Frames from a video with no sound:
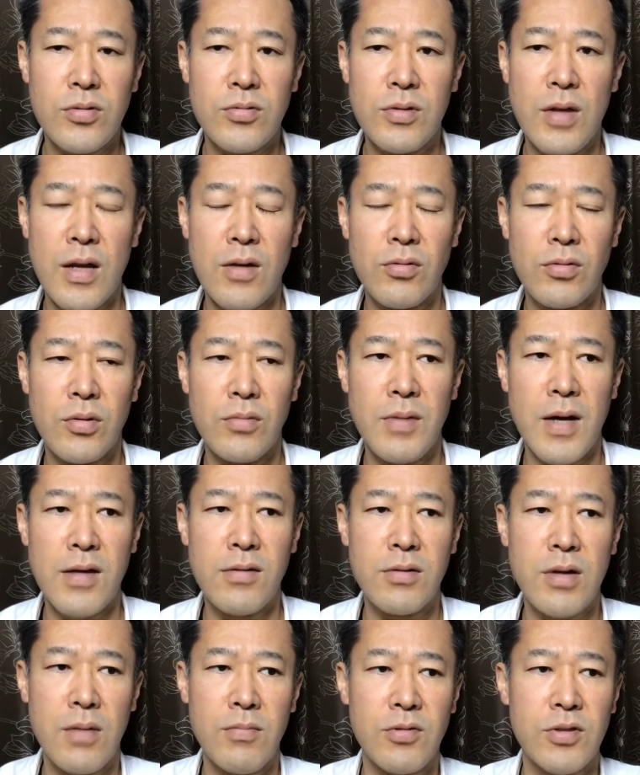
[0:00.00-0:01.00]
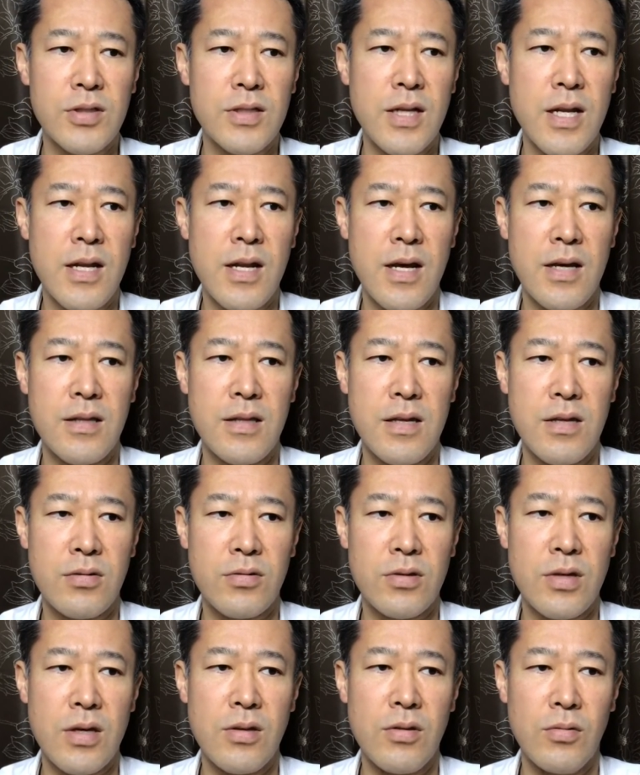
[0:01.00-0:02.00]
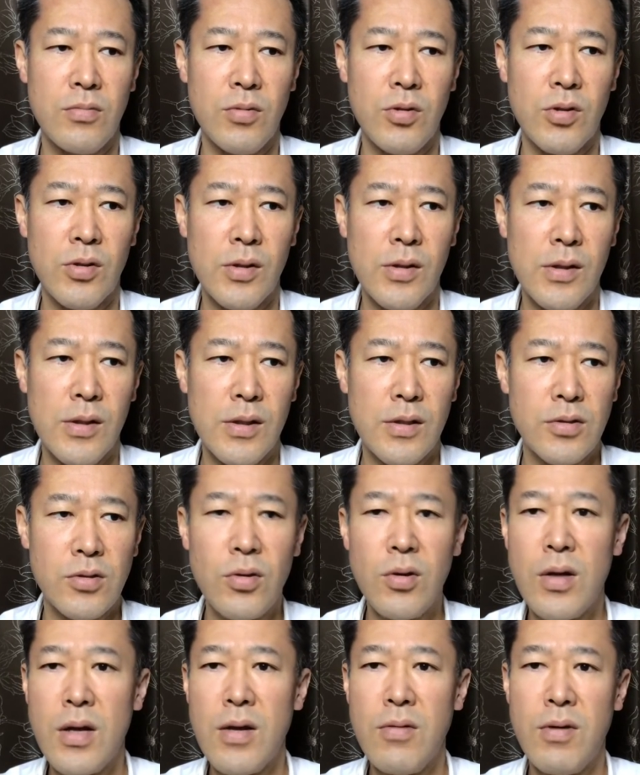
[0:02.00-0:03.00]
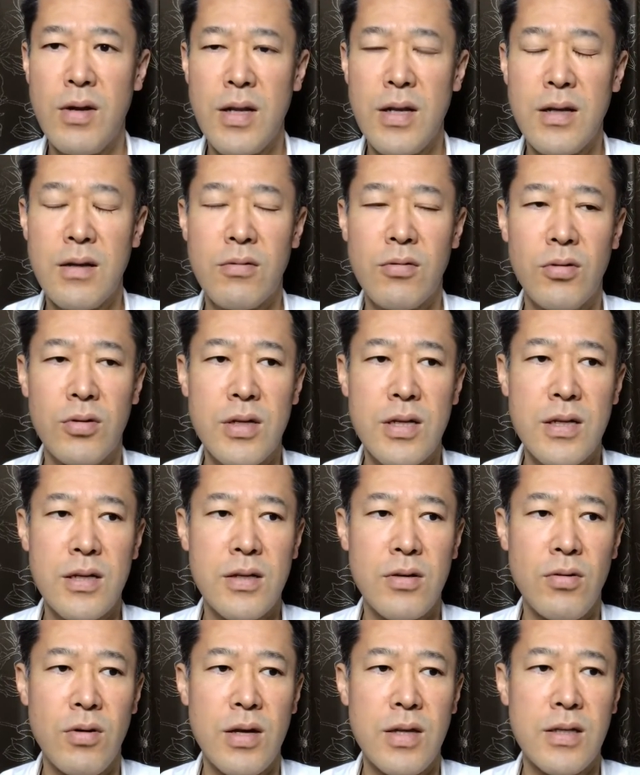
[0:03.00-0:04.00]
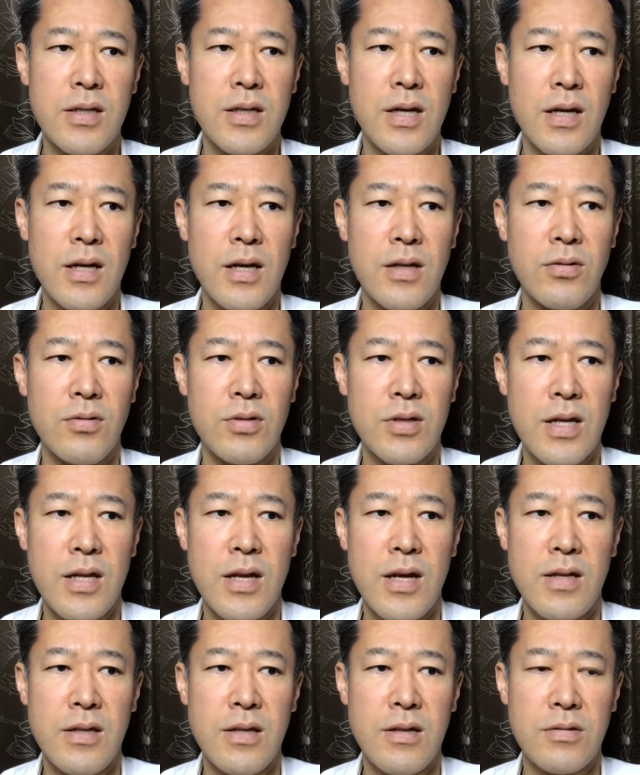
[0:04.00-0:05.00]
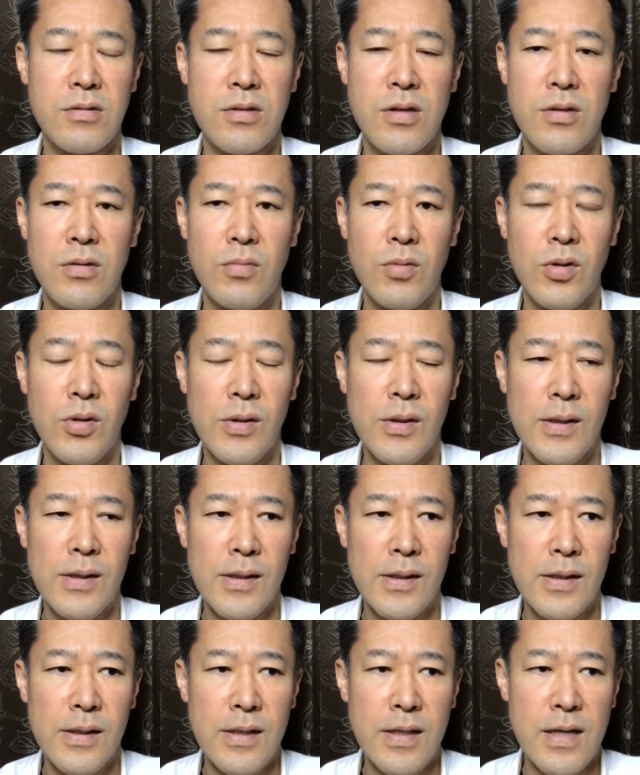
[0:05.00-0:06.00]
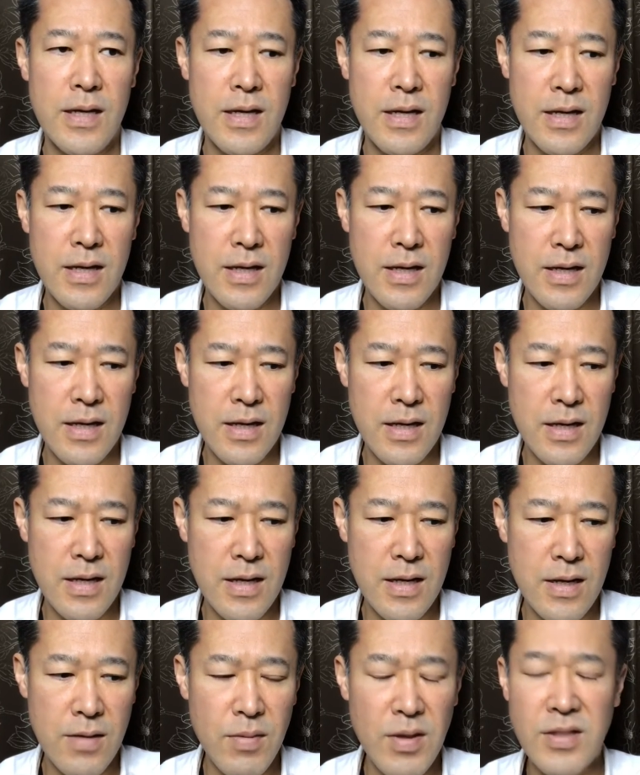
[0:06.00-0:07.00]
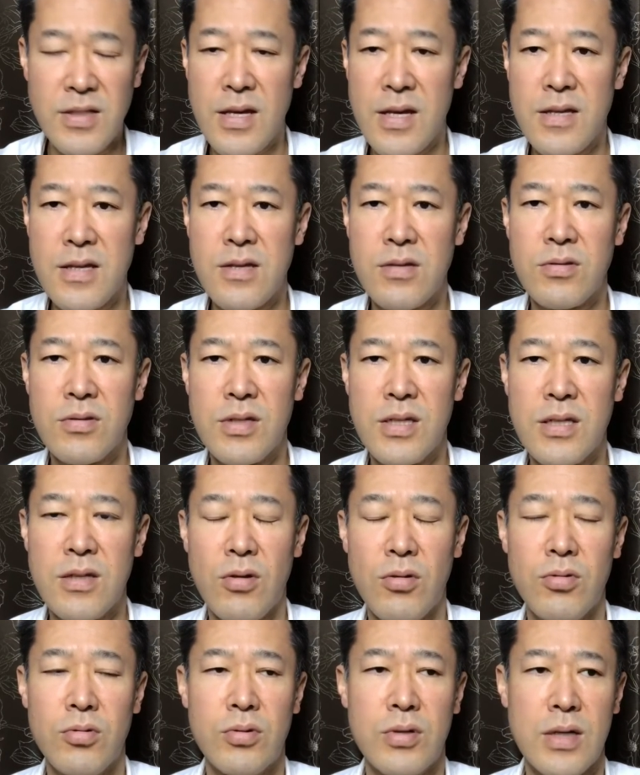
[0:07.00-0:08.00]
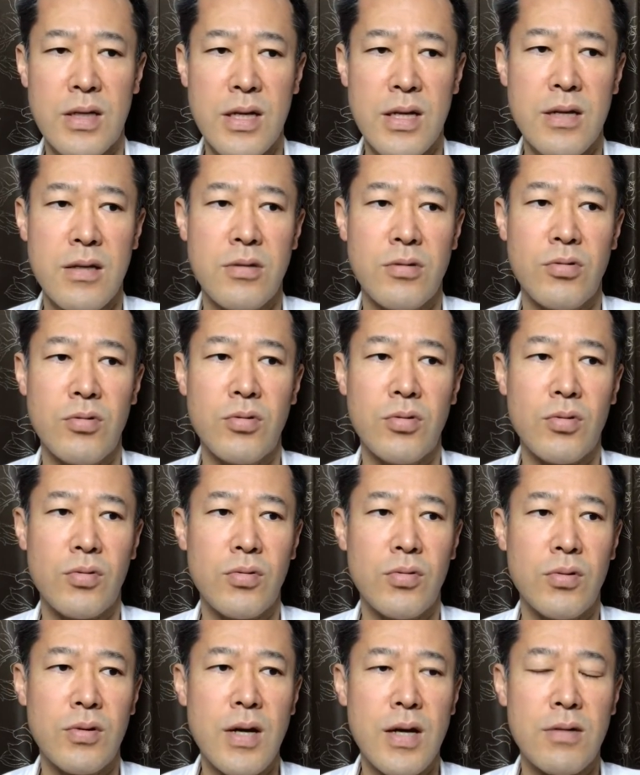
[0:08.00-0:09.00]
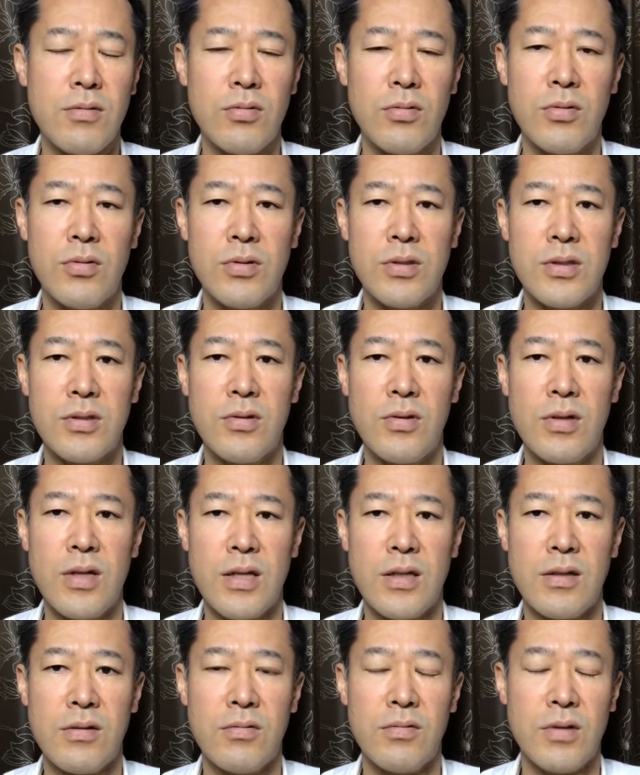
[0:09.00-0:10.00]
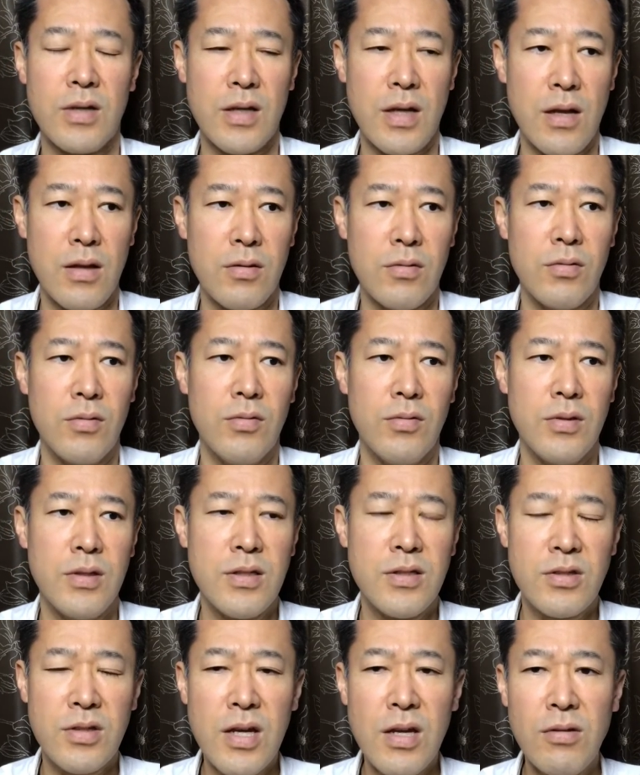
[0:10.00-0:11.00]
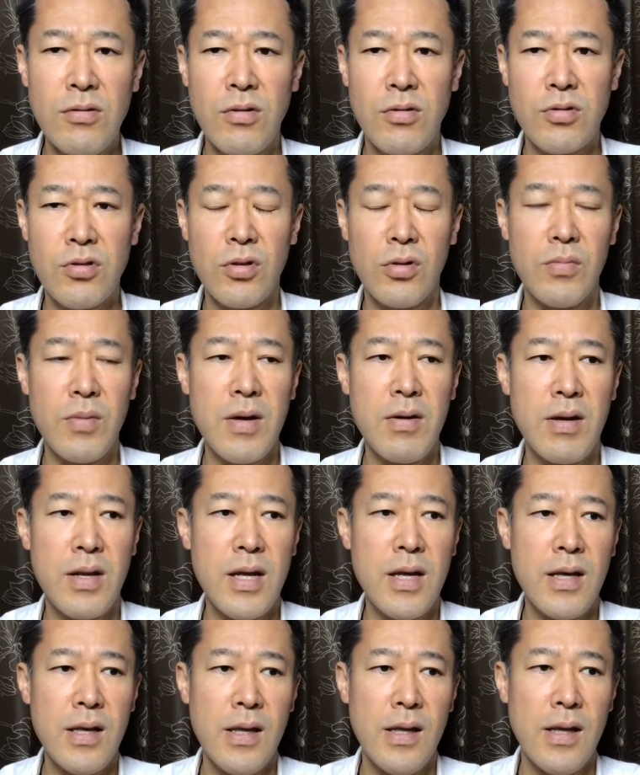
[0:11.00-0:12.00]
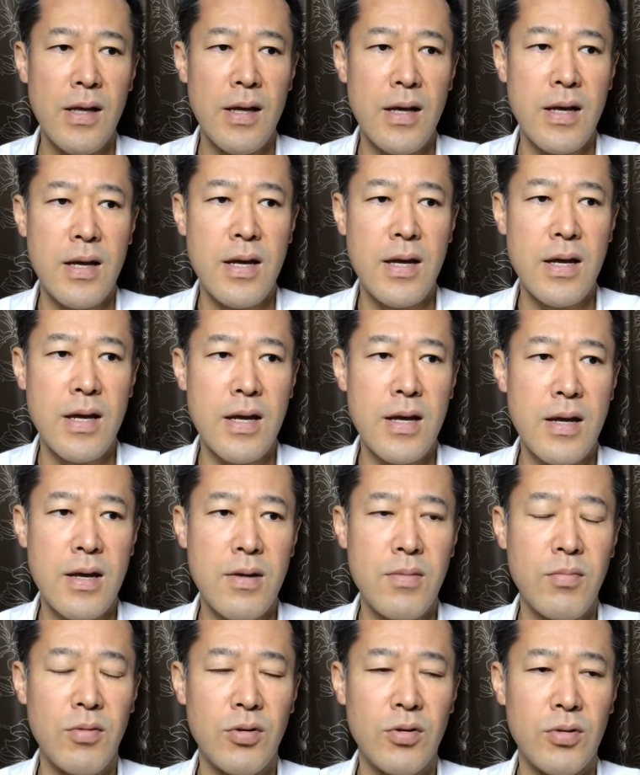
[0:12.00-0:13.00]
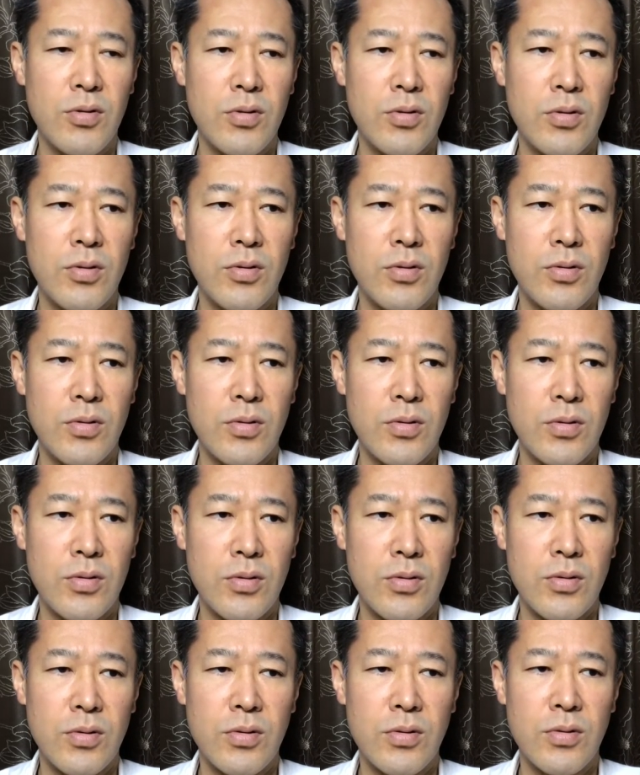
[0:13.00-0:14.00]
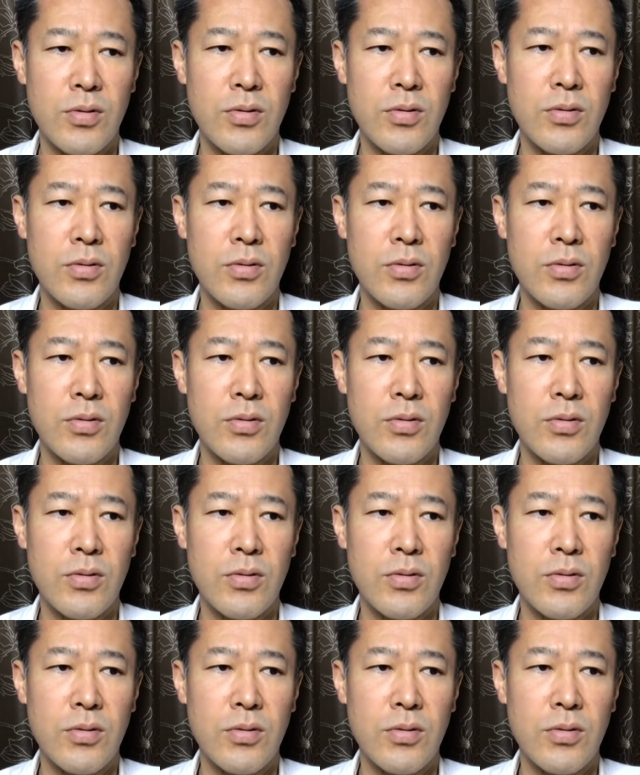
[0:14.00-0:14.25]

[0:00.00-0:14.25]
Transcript: くないこともあるかもしれないですけどもその辺はねこう臨機応変にいかないといけないですけども、えー、まあ、誠実にというかねそういうところがこう必要になってくるかな。でスキルの証明はね、えー、もう